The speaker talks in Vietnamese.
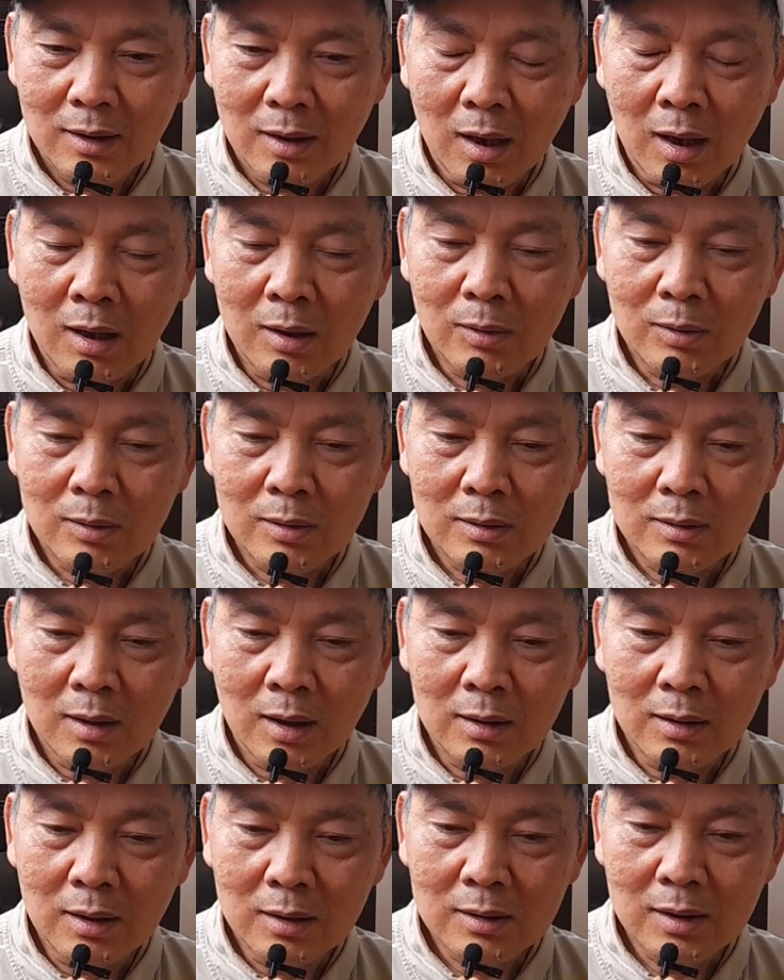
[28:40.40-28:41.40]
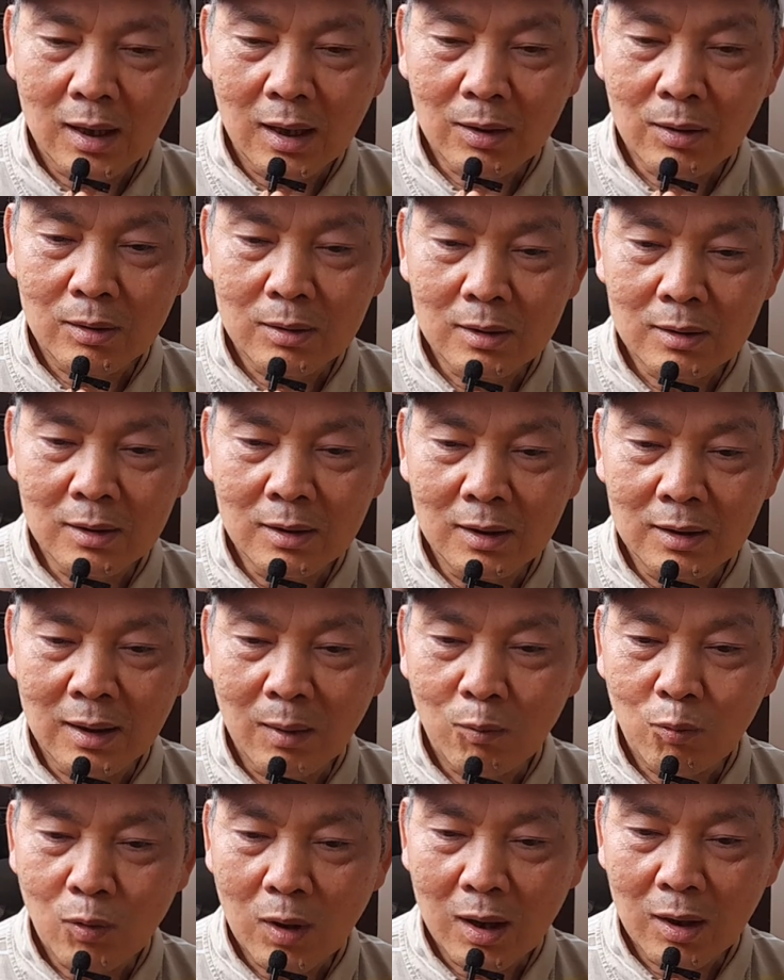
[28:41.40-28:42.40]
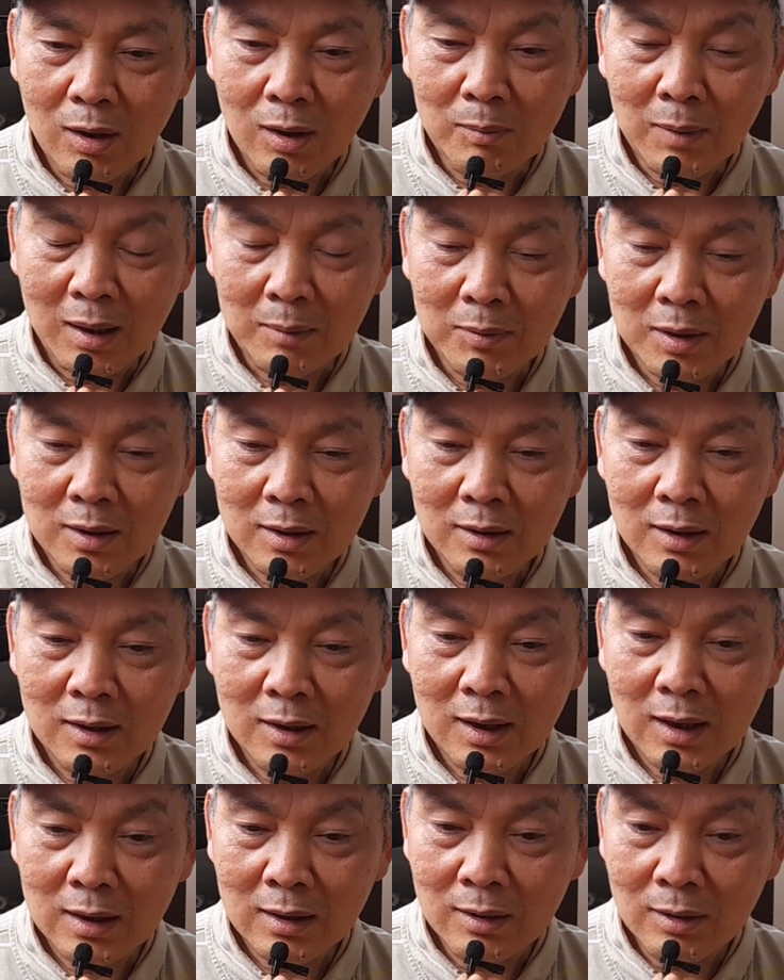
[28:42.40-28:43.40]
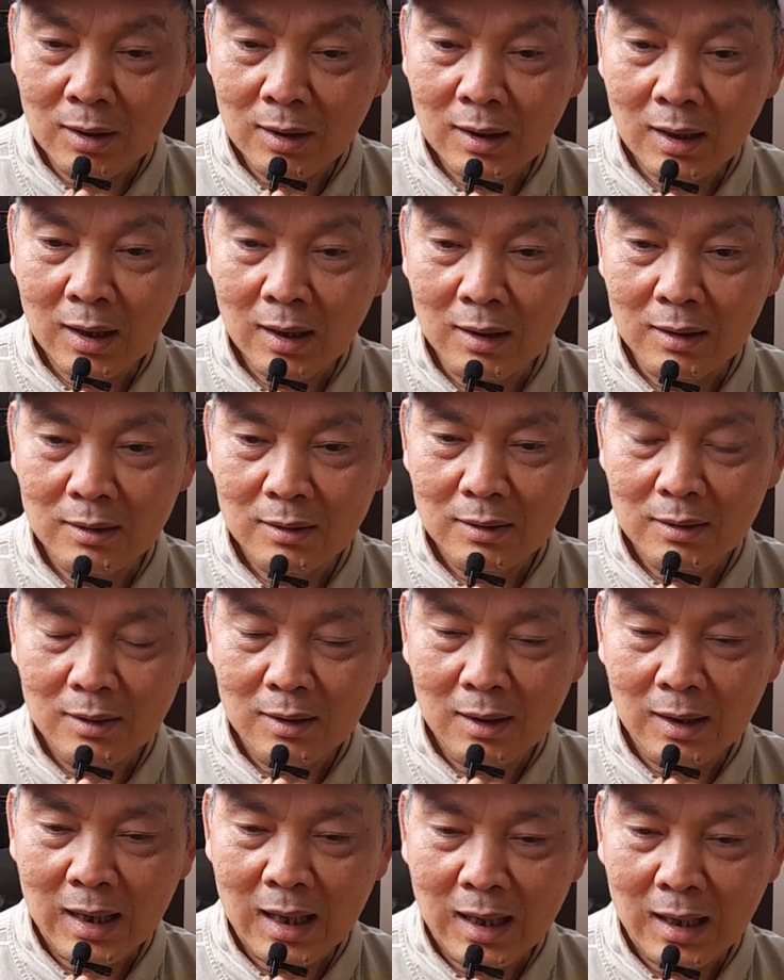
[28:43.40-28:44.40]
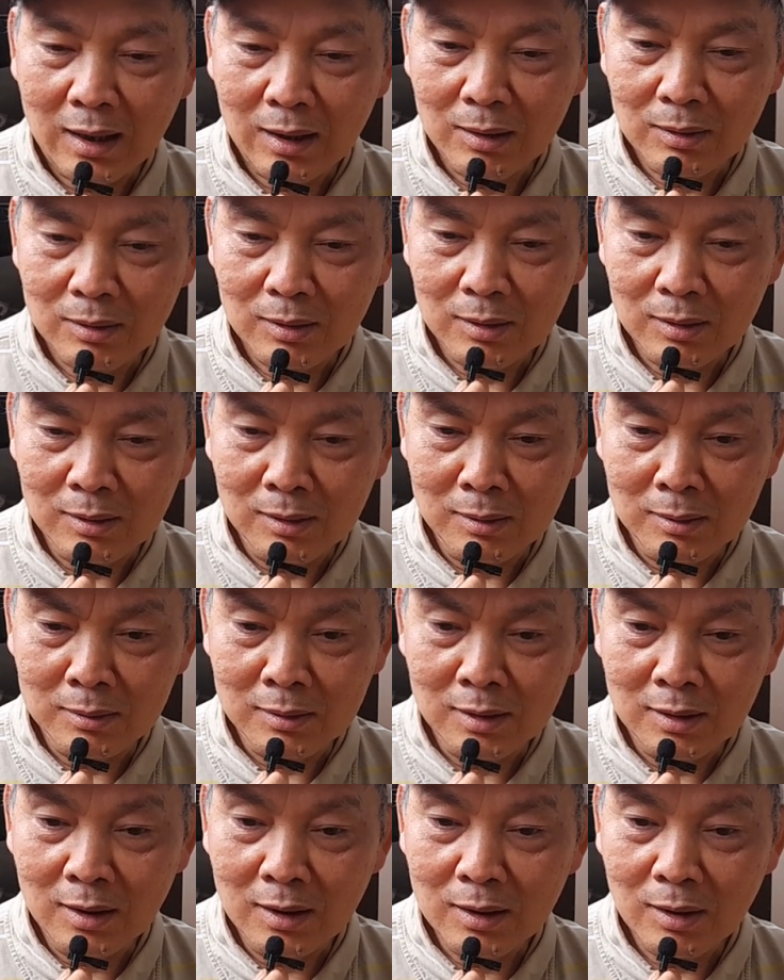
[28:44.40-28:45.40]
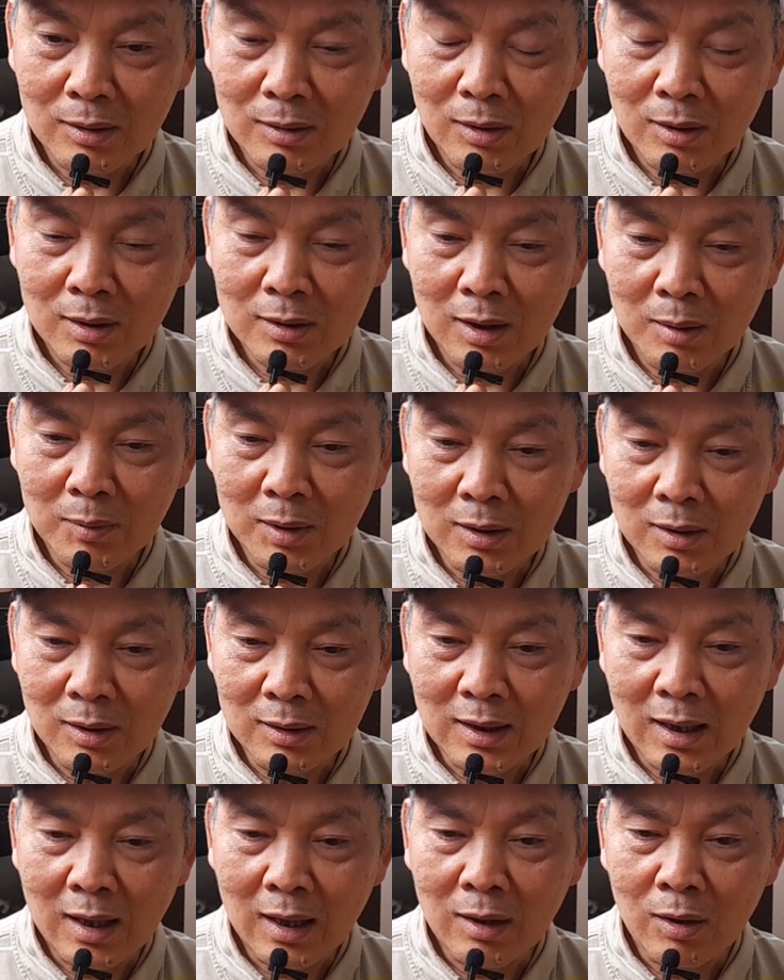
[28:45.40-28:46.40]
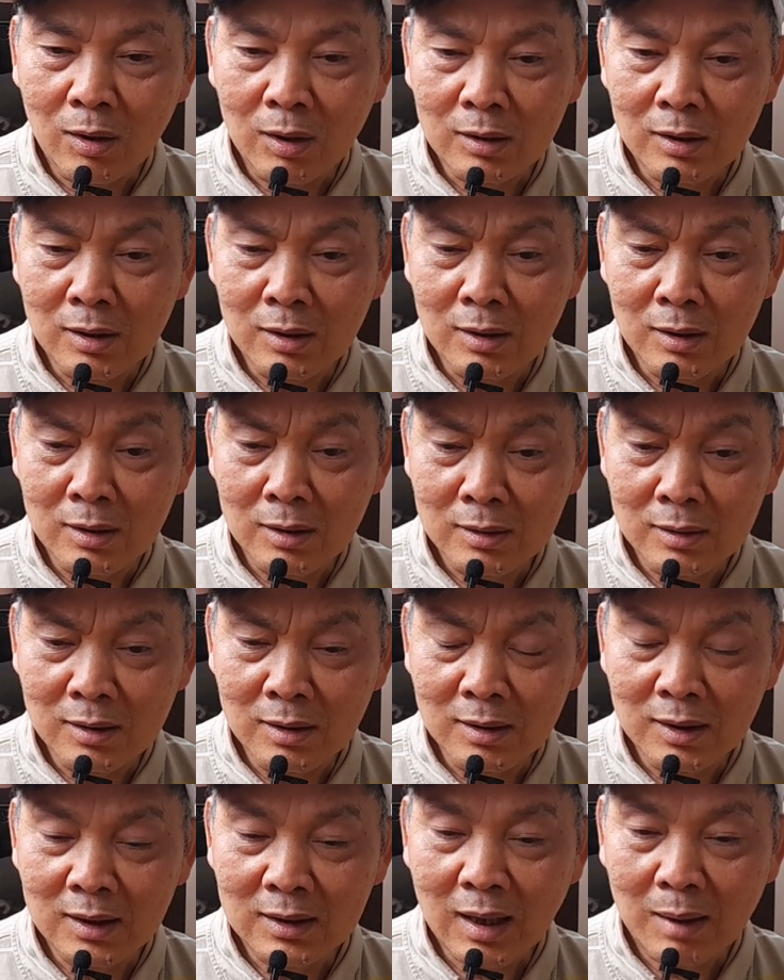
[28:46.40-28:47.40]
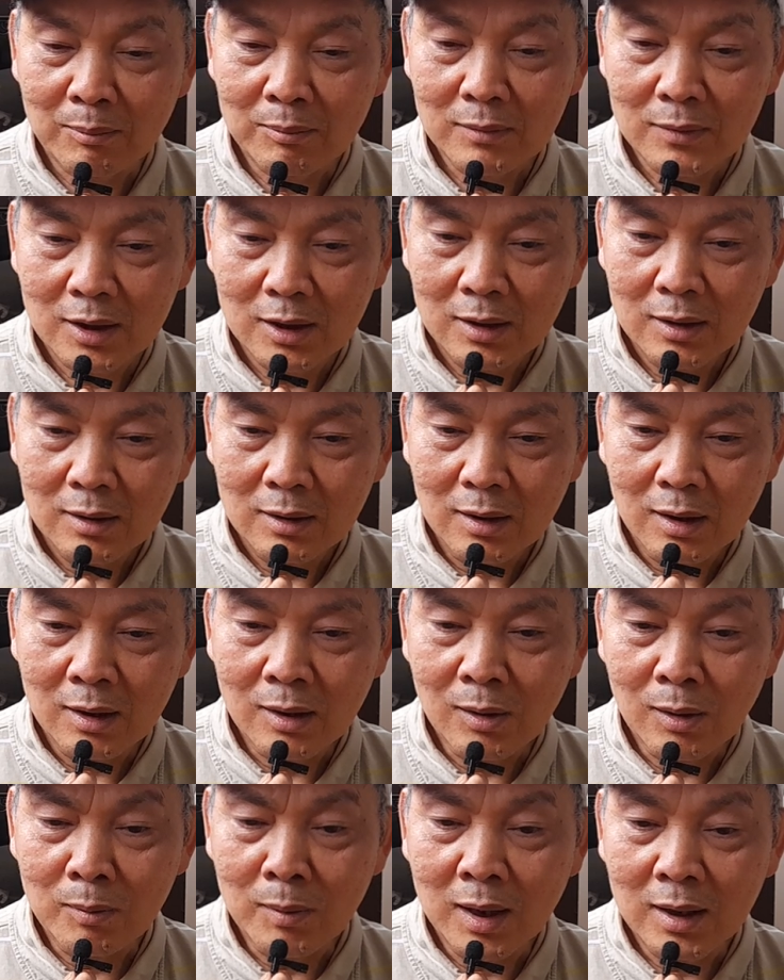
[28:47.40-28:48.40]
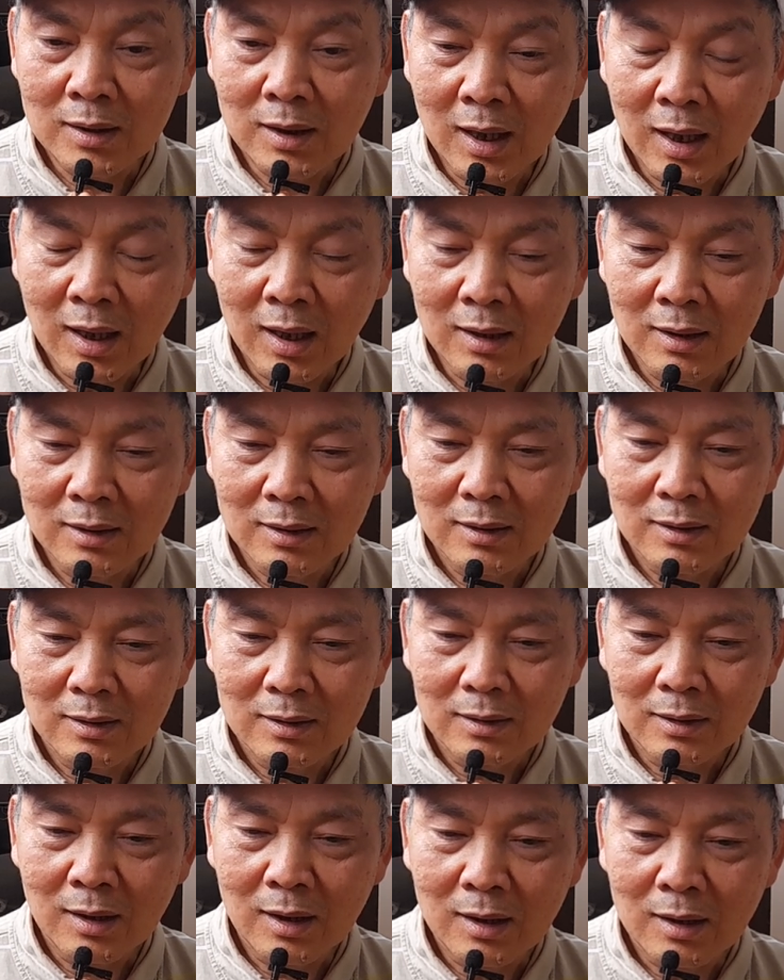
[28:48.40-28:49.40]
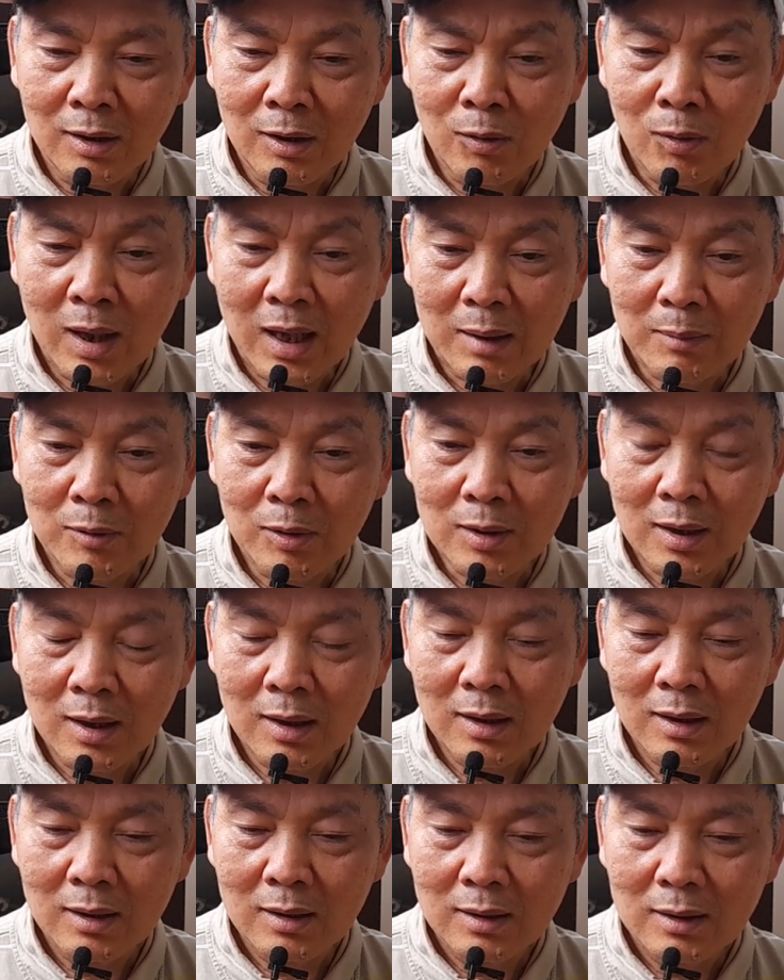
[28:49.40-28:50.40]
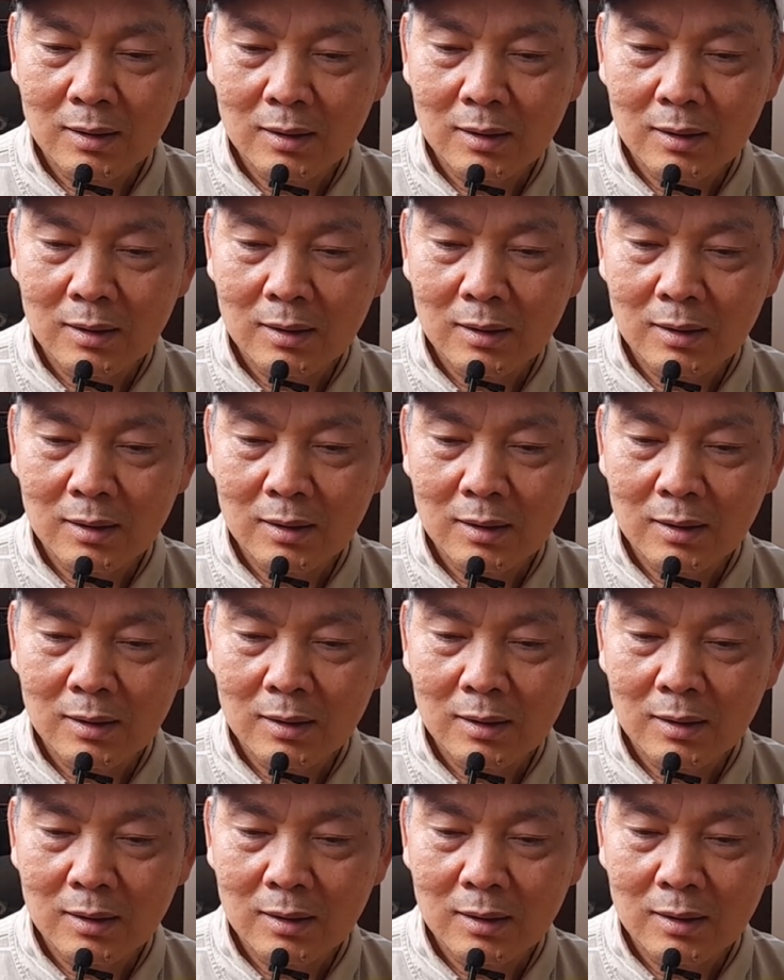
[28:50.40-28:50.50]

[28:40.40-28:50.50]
ở ở Đức sẽ có những người nóng quá họ mặc bikini ra đường ha là người Đức họ coi là chuyện bình thường chẳng hạn họ vừa vừa đi tắm ở hồ bơi về đó họ khoác một cái